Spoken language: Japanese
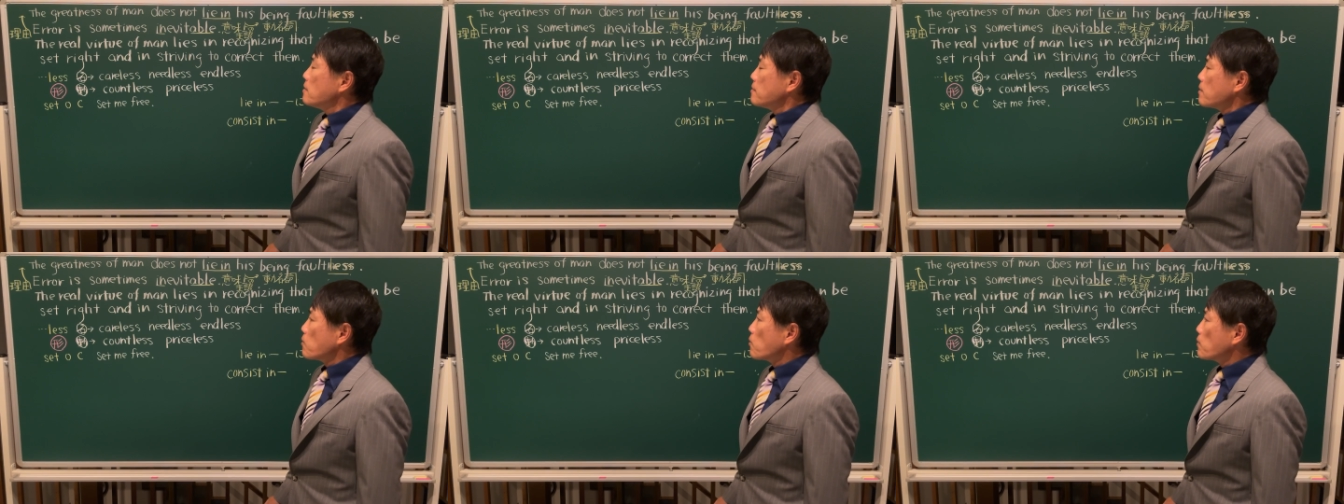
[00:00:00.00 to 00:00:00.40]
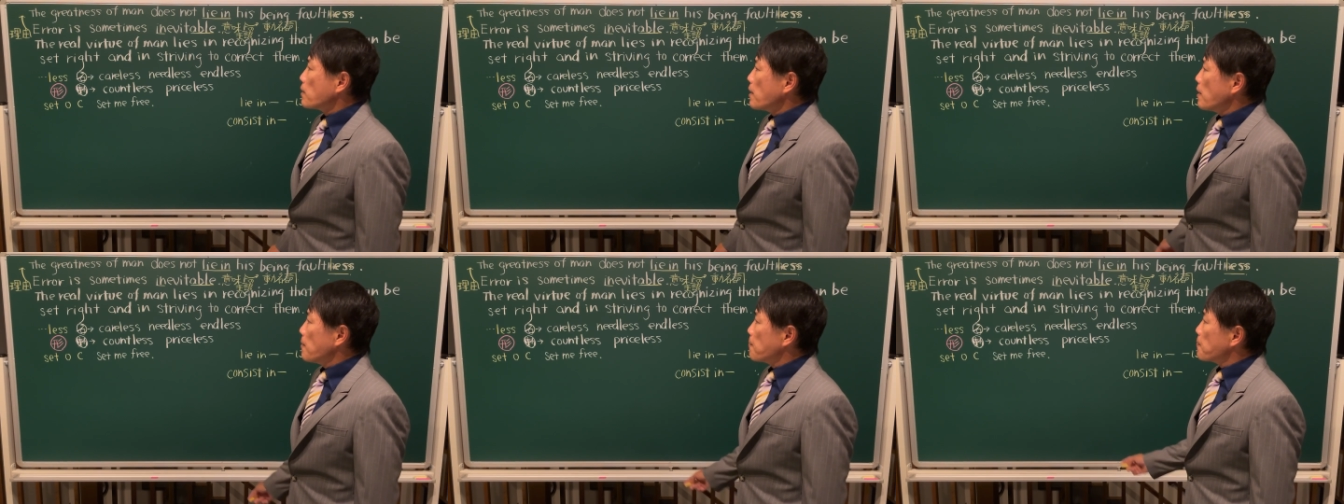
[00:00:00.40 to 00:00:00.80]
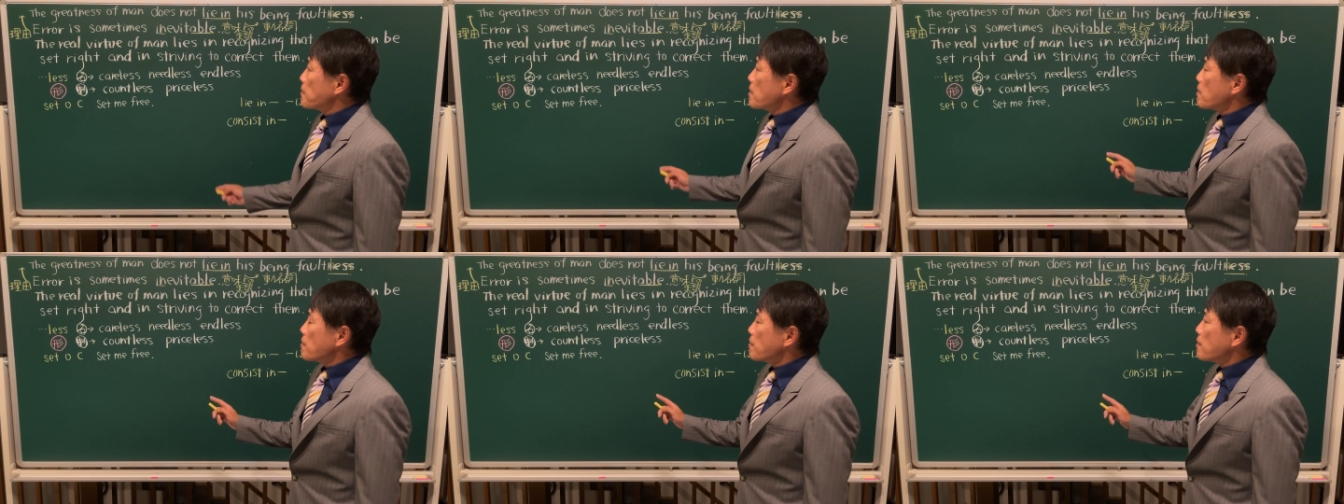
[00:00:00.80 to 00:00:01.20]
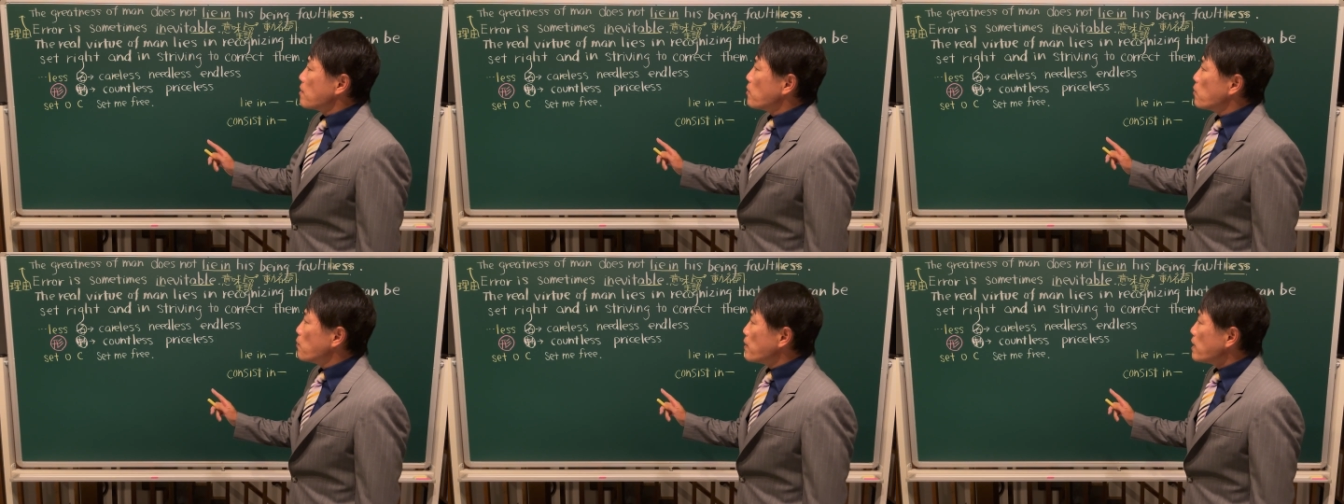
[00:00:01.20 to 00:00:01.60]
でここで、The
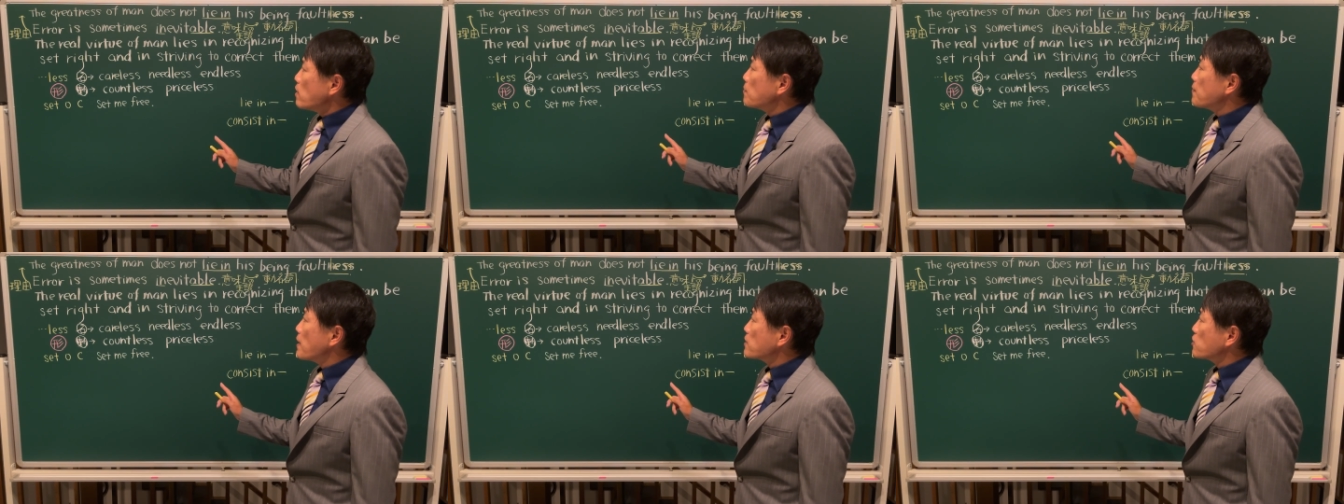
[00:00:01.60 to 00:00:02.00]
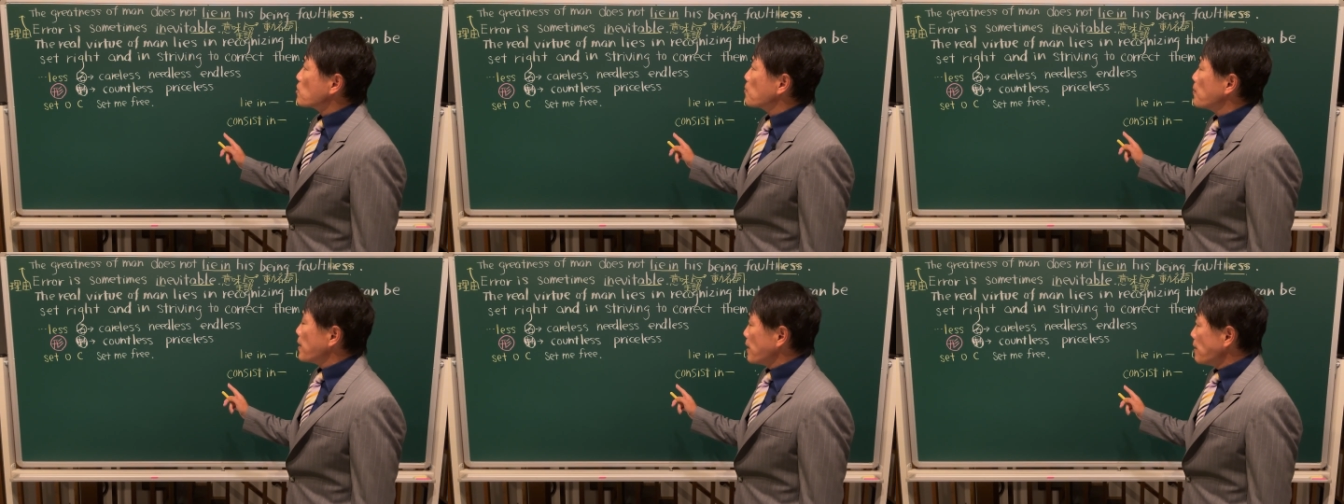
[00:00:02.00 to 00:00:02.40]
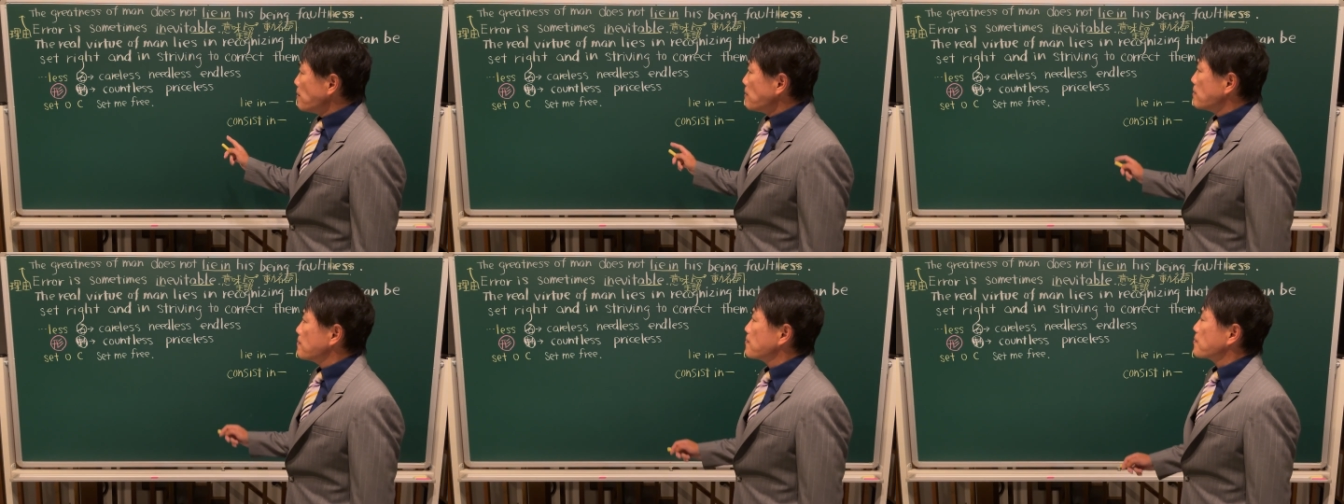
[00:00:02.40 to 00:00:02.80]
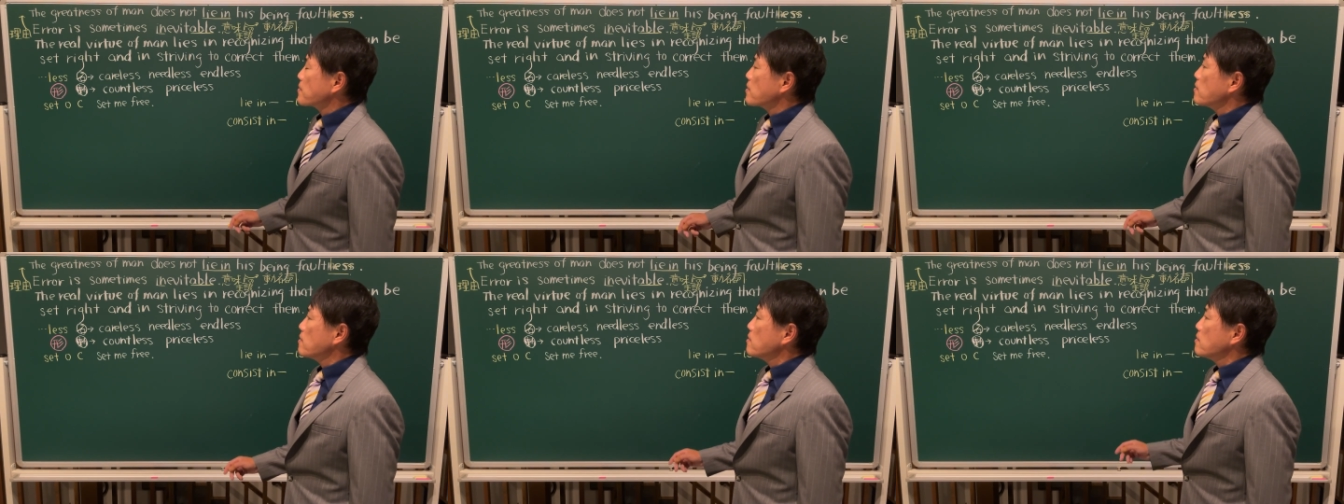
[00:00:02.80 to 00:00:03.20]
real virtue of man,
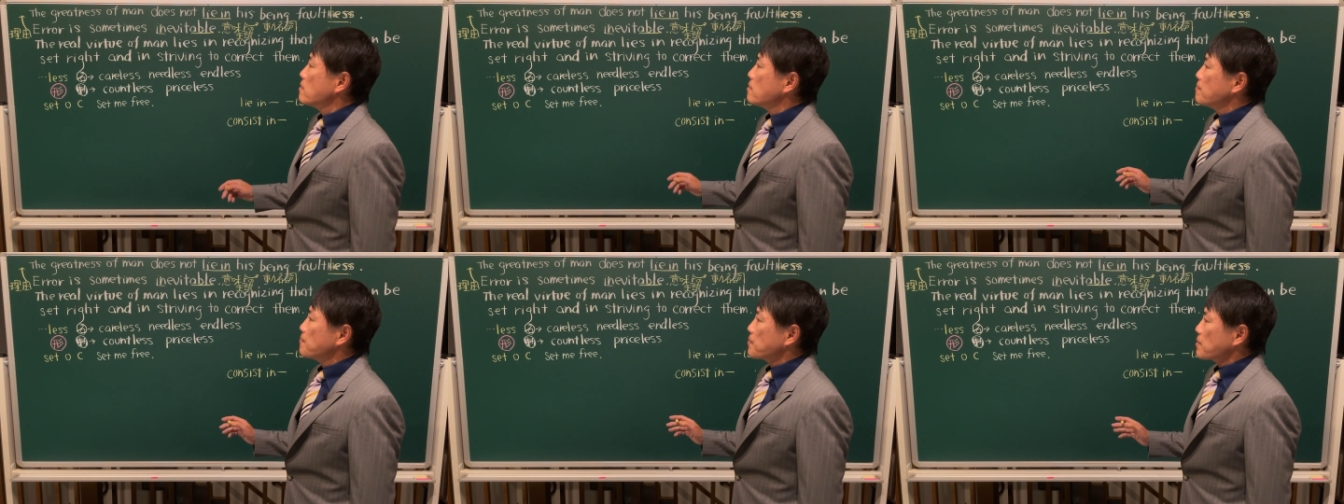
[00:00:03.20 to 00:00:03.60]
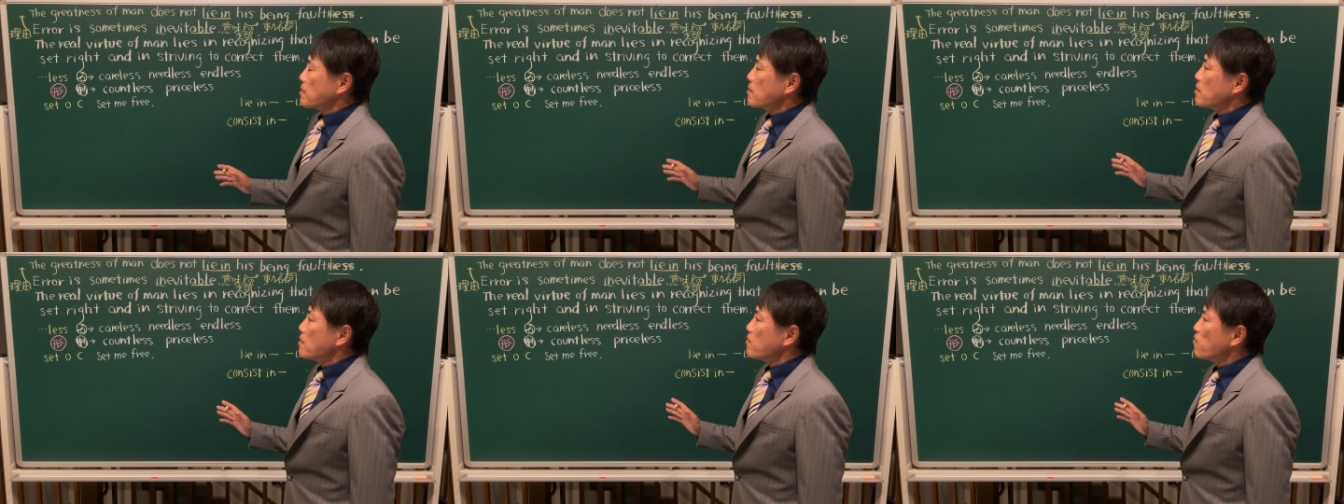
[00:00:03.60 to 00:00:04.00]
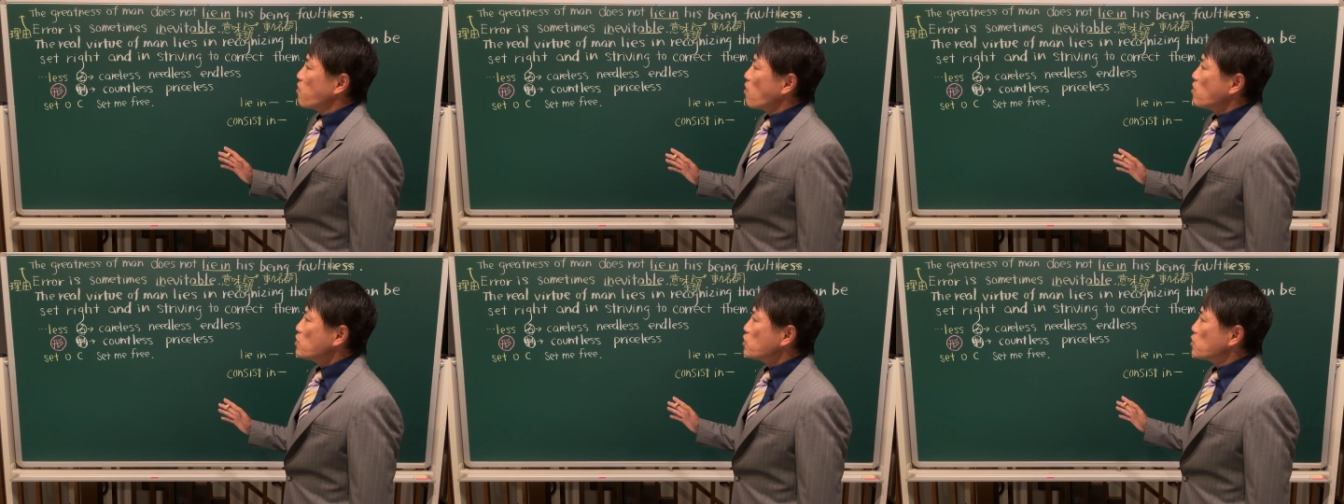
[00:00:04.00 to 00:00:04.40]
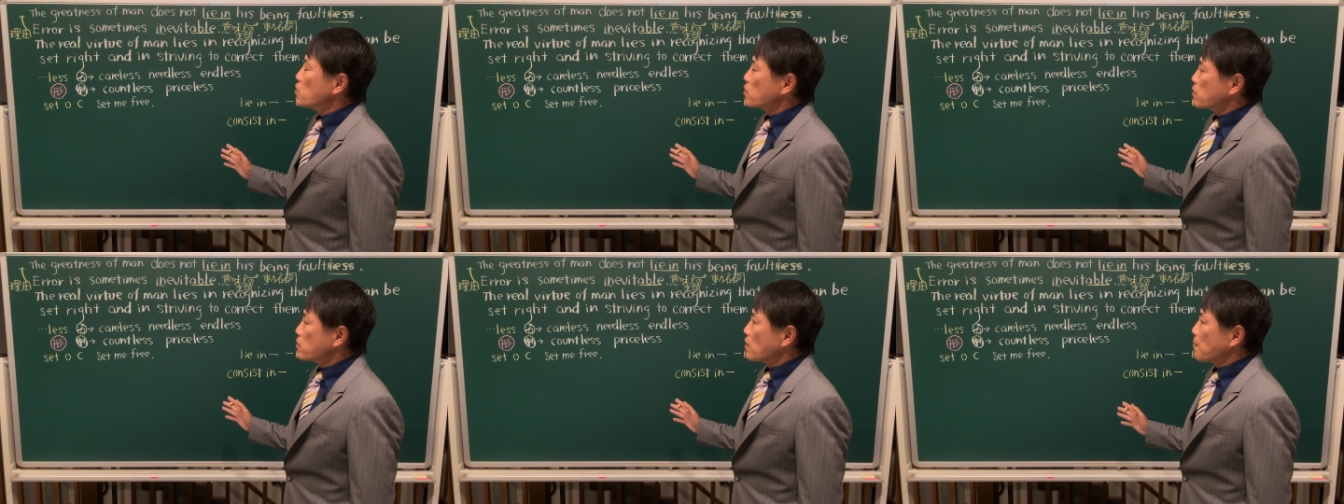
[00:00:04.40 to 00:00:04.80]

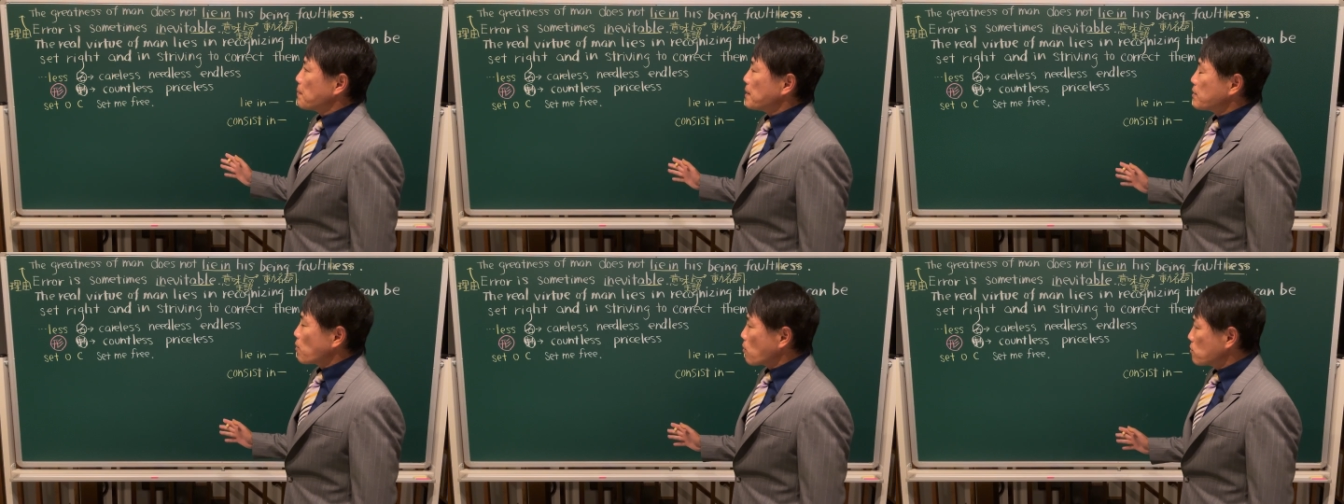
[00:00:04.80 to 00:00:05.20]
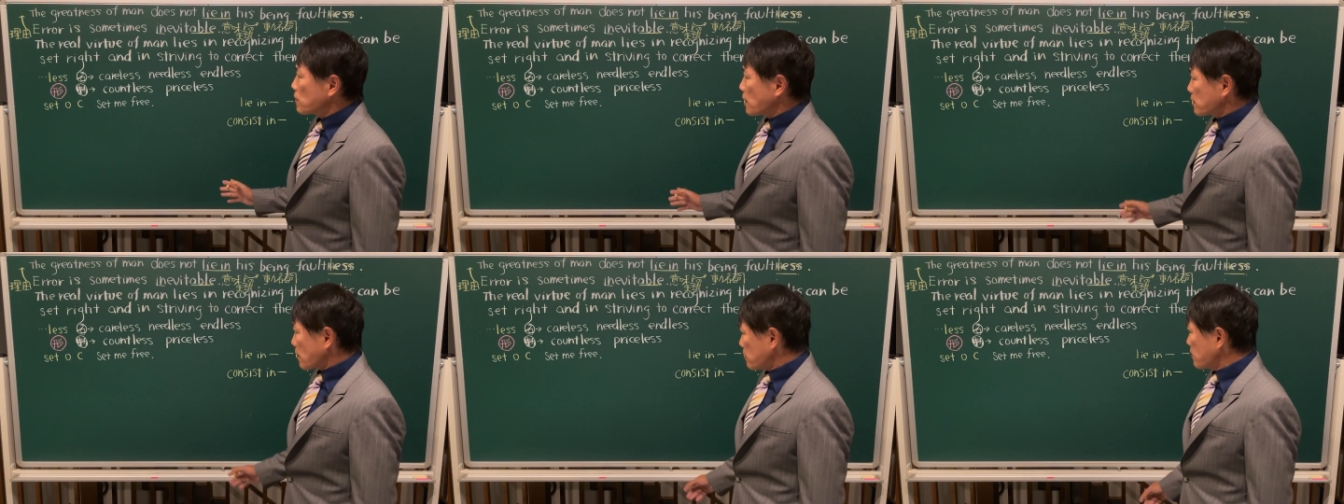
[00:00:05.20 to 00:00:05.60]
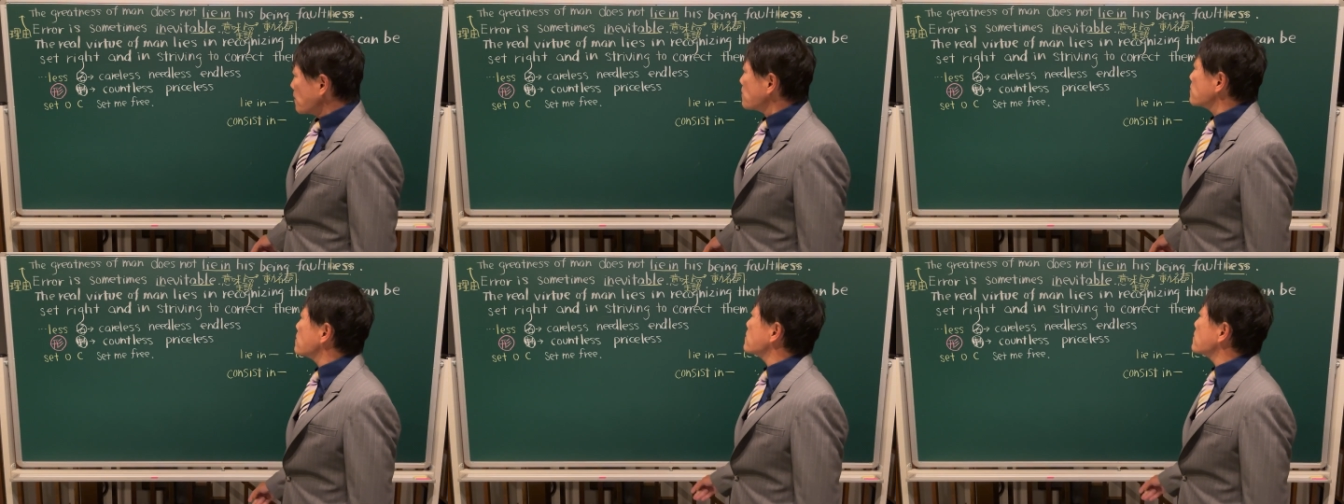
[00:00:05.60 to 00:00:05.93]
virtue っていうのは美徳ですけどね。